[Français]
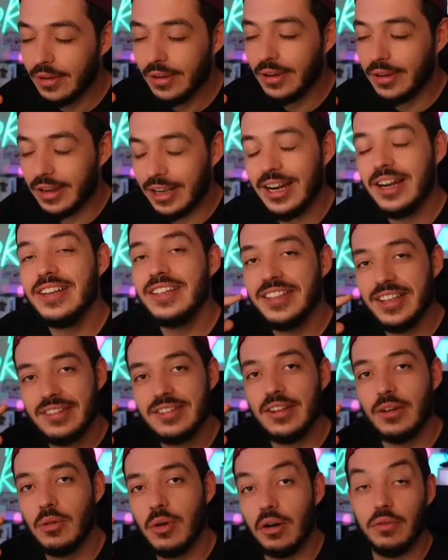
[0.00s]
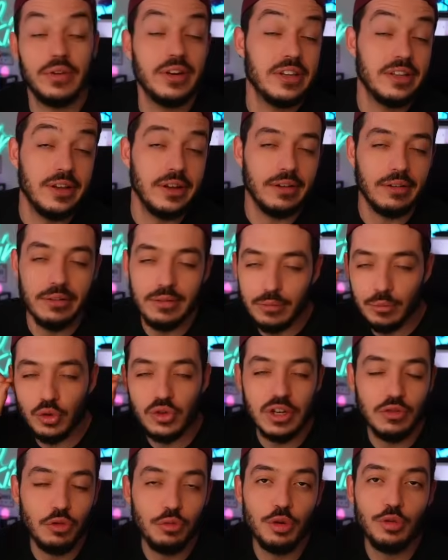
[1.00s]
Et là, l'idée, c'était quoi Enfin, l'idée, mon
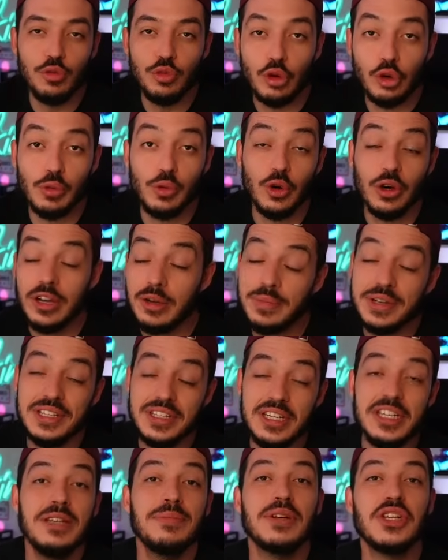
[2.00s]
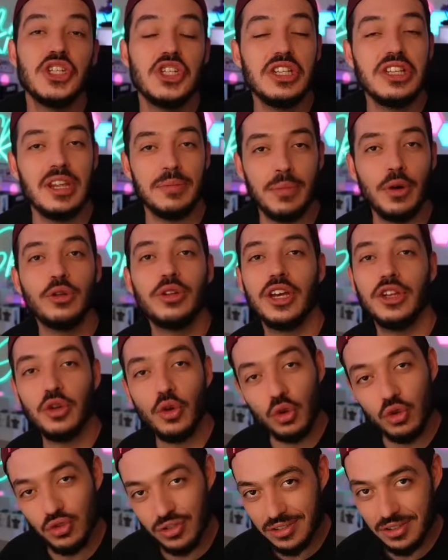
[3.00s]
cerveau me murmuré, il m'a dit, imagine, t'es pas en train
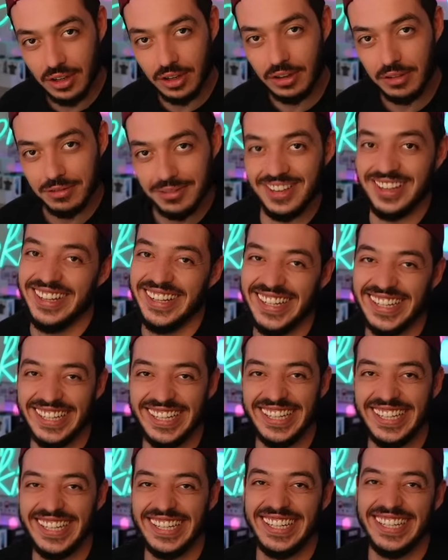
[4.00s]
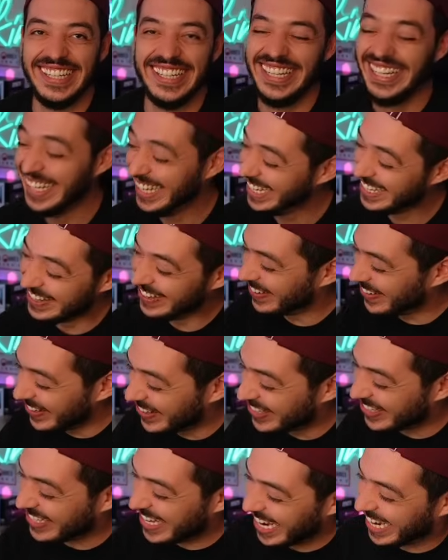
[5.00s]
d'enregistrer. Du coup, je
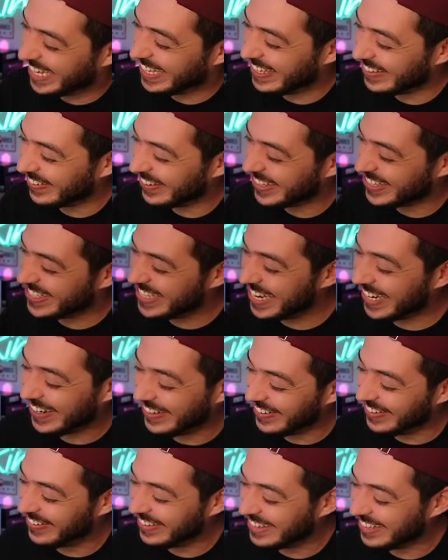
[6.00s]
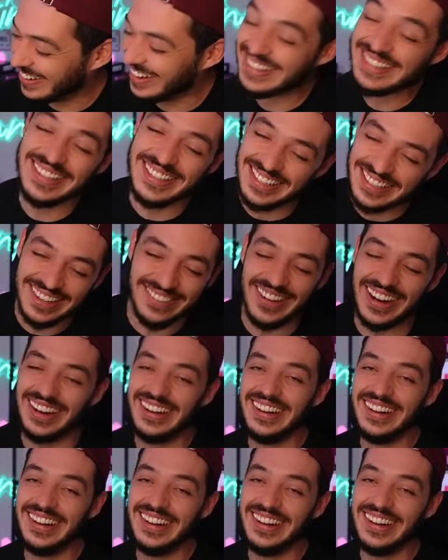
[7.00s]
check, tu vois, je check tu vois, si ça va.